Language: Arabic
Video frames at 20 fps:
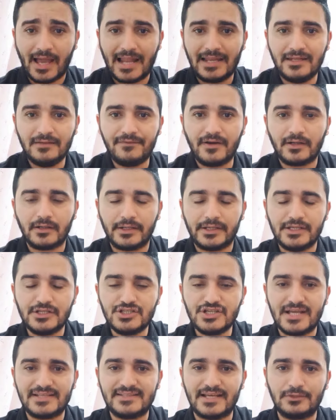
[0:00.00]
الليفر
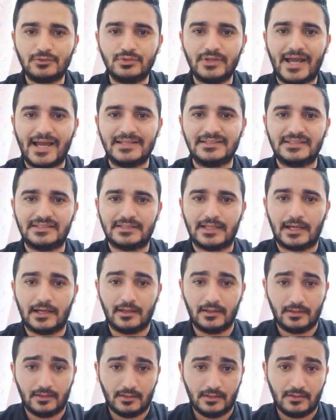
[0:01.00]
إنجازات
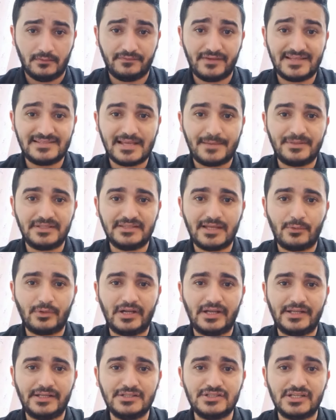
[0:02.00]
عديدة فاز
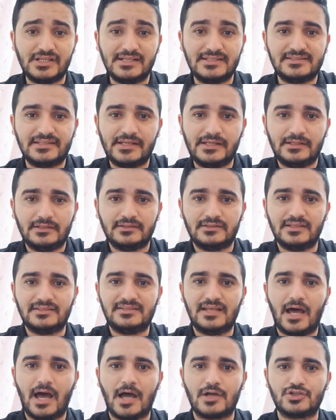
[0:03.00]
بالدوري الإنجليزي
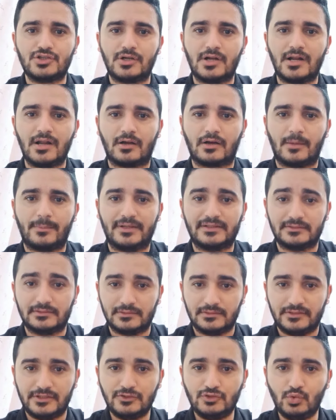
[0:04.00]
19 لقبا
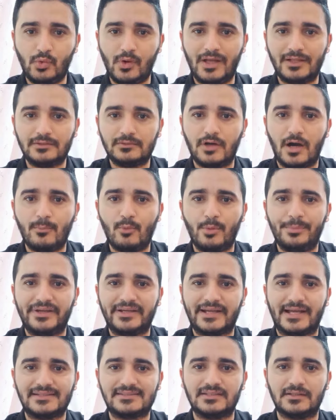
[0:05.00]
تسع ألقاب
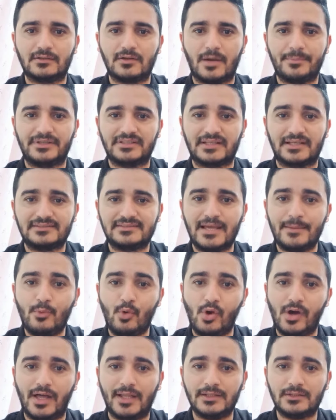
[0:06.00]
بكأس الرابطة
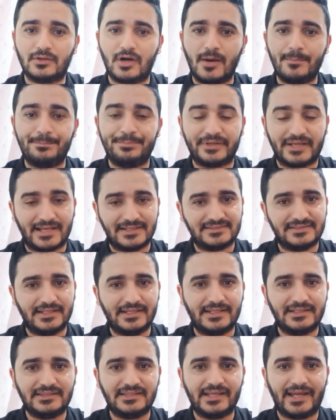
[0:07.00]
سبع ألقاب كأس
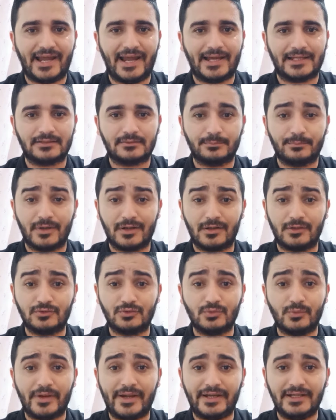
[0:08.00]
الاتحاد مرة
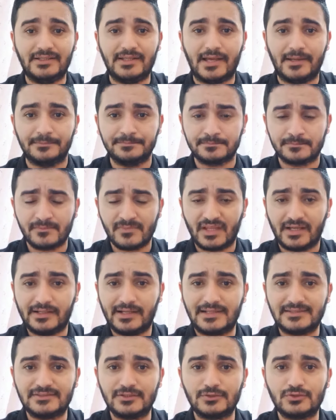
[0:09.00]
واحدة
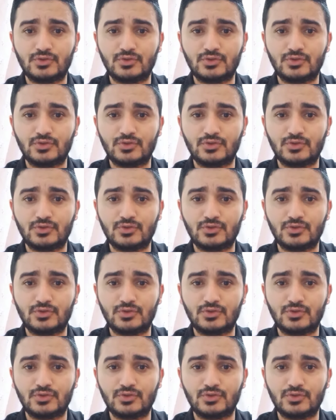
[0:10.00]
كأس